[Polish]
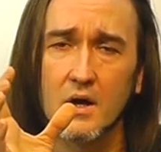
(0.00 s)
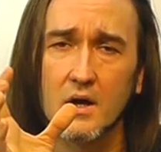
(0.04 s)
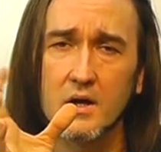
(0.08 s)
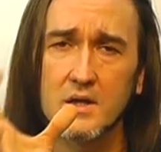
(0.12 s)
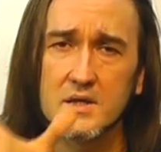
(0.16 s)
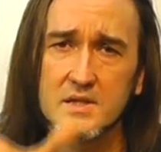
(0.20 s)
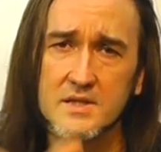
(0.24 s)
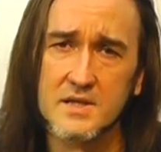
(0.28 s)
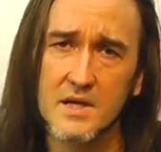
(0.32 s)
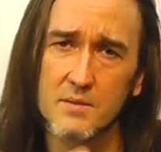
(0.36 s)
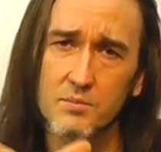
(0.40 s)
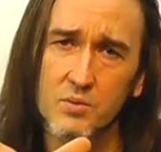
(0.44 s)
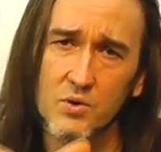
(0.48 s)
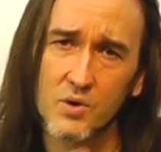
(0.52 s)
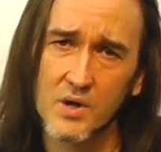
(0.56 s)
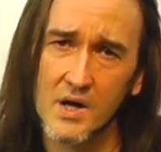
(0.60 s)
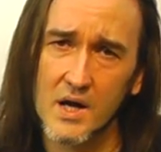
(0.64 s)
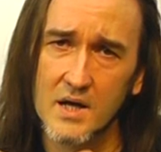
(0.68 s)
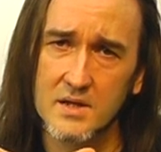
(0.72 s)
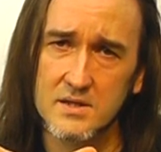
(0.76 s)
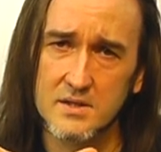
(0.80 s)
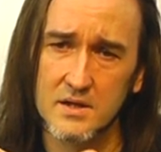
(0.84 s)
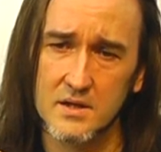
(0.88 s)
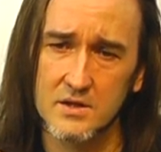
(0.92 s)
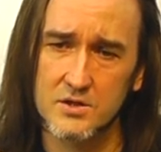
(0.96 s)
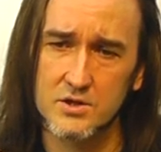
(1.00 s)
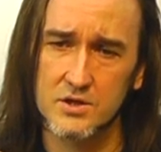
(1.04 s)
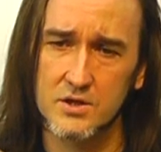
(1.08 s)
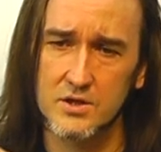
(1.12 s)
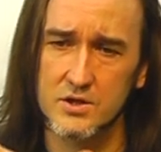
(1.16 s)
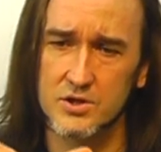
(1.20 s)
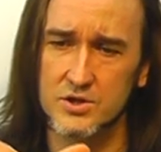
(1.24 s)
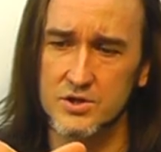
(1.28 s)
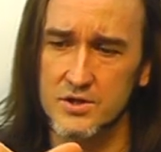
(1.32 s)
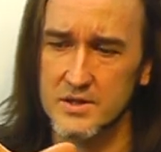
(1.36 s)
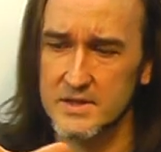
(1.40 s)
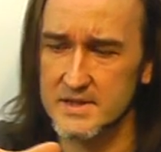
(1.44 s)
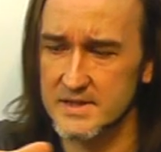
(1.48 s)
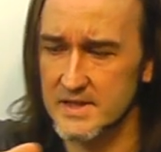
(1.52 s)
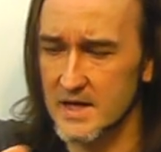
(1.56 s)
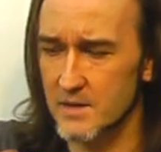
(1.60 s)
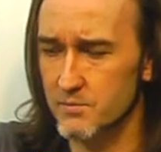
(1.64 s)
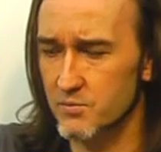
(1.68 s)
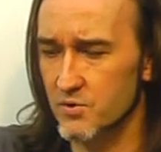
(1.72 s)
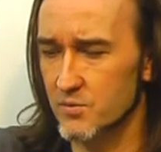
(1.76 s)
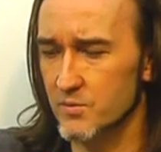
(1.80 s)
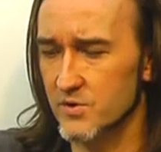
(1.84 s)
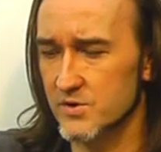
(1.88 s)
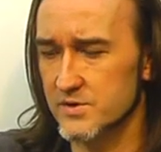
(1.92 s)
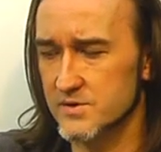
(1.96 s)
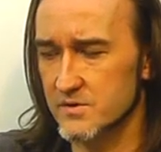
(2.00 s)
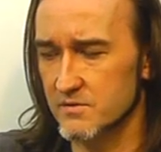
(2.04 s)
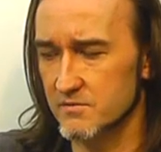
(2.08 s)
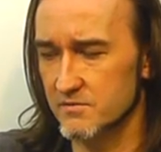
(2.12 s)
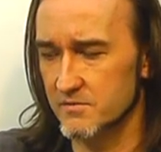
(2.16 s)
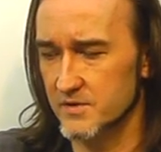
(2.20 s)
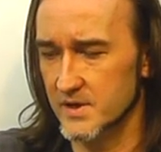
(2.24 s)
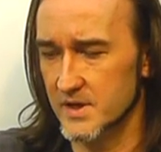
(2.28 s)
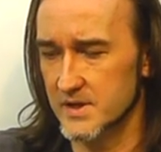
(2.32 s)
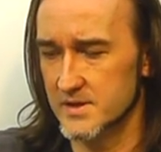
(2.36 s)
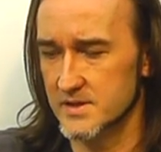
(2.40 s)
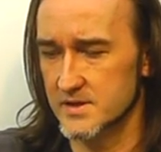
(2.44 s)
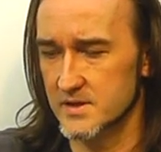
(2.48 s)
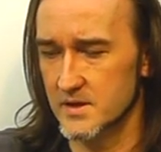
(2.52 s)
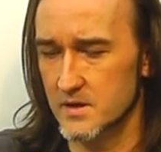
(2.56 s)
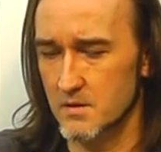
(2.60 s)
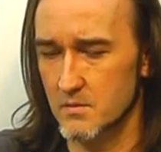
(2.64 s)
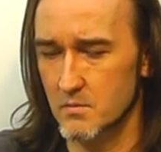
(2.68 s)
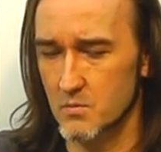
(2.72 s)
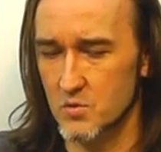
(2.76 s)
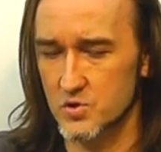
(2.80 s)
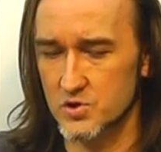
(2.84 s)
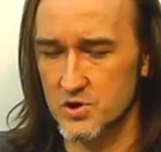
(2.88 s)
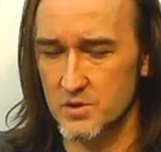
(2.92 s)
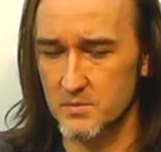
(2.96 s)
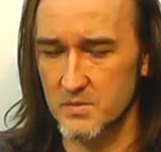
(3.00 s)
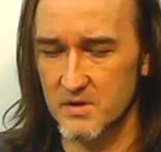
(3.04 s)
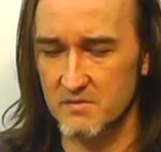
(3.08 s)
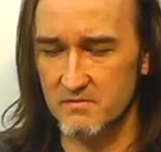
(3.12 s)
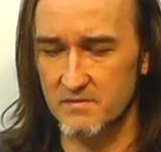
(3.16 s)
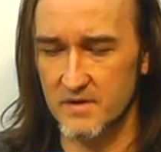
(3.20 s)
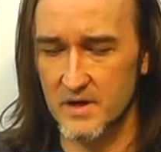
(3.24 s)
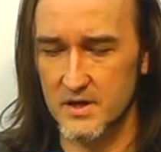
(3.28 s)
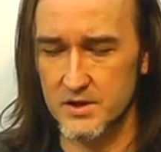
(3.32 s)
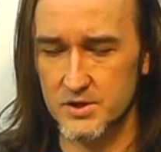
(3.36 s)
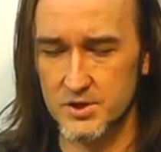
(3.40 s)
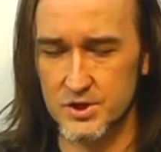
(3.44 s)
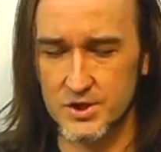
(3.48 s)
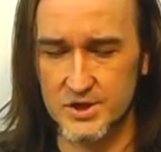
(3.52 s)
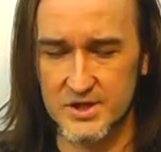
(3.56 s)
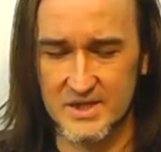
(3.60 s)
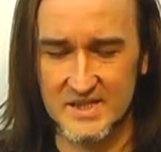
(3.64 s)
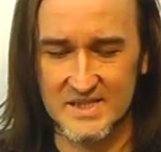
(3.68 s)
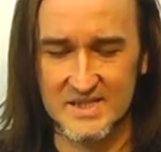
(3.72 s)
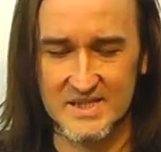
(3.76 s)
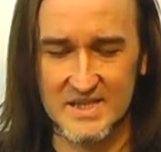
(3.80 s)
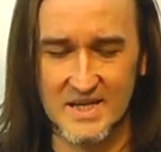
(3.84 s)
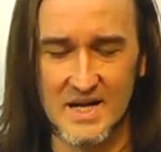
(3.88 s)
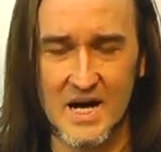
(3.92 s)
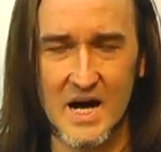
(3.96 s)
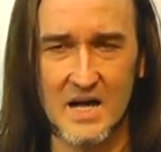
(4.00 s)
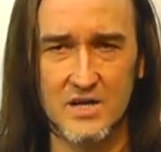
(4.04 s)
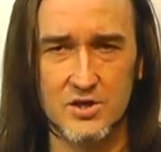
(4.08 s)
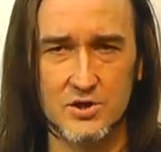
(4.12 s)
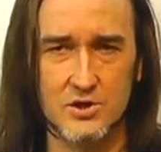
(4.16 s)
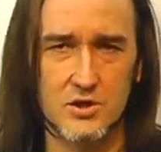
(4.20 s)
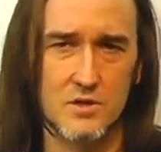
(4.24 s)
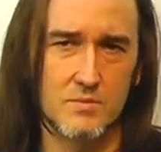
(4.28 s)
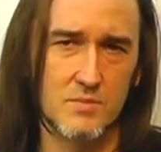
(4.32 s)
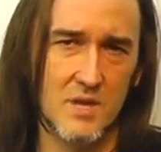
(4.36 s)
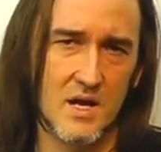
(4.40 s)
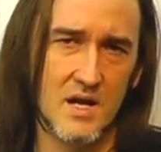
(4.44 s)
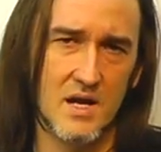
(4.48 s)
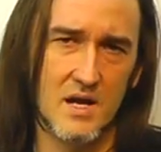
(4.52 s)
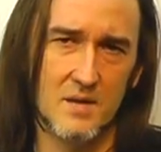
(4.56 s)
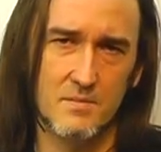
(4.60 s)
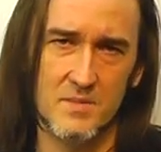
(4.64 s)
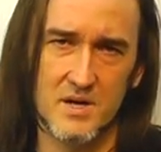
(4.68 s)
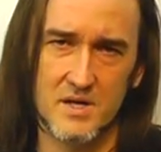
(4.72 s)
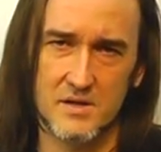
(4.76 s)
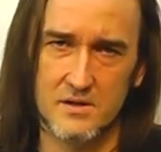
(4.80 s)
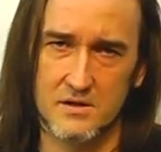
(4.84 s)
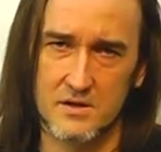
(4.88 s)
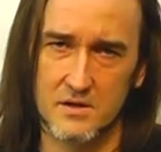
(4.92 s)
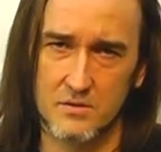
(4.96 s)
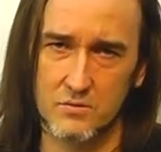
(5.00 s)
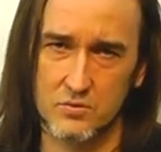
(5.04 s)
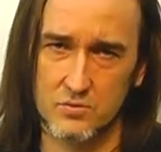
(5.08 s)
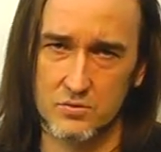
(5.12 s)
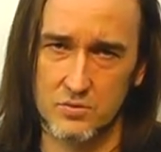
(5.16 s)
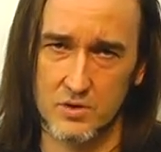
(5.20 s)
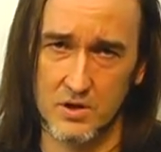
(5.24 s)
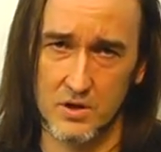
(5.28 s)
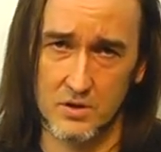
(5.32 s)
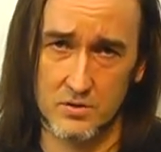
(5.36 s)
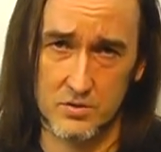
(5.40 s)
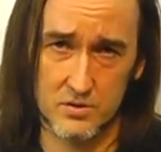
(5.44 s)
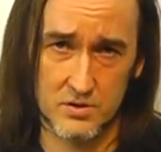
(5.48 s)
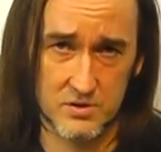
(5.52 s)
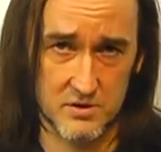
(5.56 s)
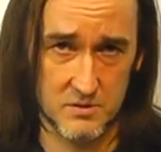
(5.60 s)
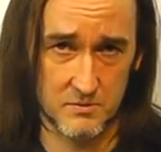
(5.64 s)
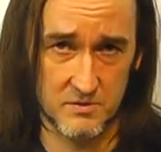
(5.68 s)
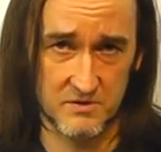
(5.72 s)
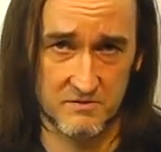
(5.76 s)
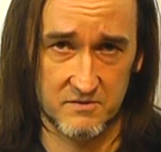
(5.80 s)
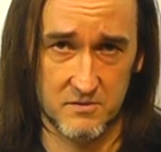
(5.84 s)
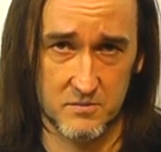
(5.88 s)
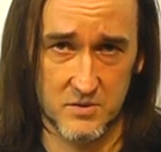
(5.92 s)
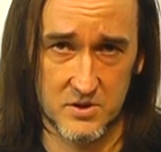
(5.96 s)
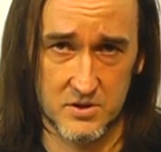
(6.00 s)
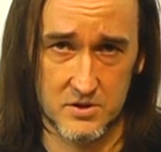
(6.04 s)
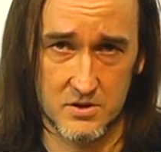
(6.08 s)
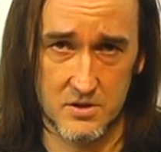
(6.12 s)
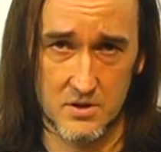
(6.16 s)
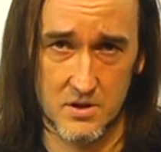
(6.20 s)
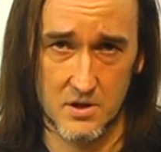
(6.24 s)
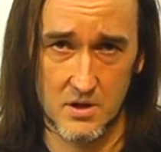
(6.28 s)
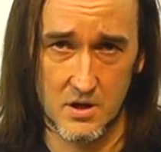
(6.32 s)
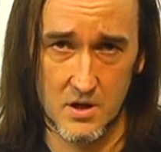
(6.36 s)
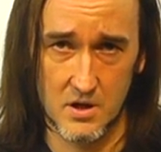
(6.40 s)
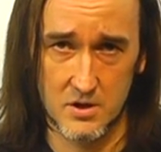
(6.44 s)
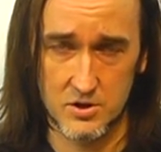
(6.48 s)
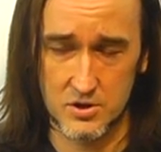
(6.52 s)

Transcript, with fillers: Chcę pokazać, że za pomocą wiedzy możemy walczyć z każdym elementem, który ktoś sobie wymyśli.